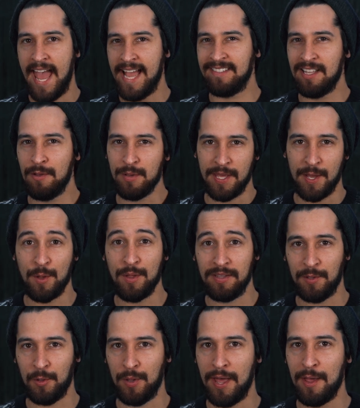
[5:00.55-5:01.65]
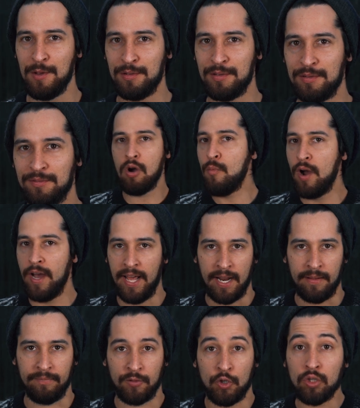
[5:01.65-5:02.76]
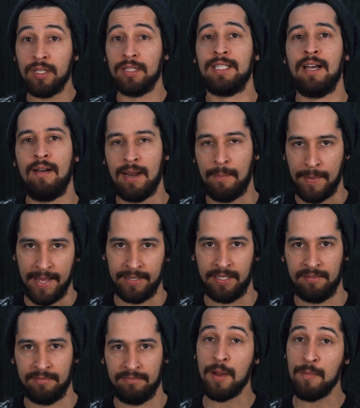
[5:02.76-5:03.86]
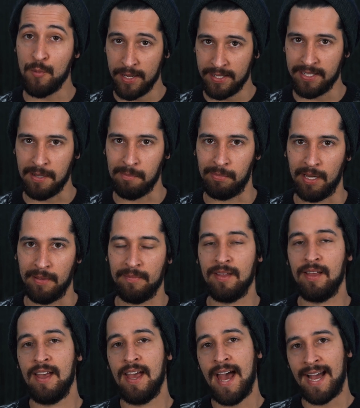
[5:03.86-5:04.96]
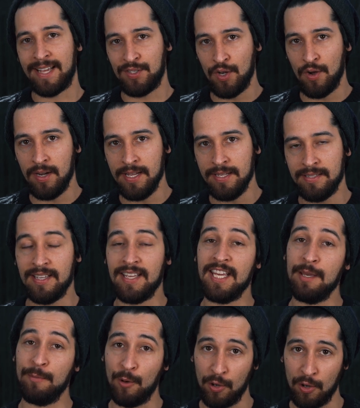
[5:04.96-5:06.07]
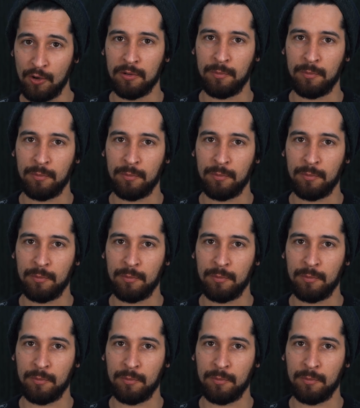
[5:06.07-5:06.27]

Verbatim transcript: likes de videos de endeudados, ¿cómo eran? ¿Dónde estaba la plata? Pues muy simple acciones y bonos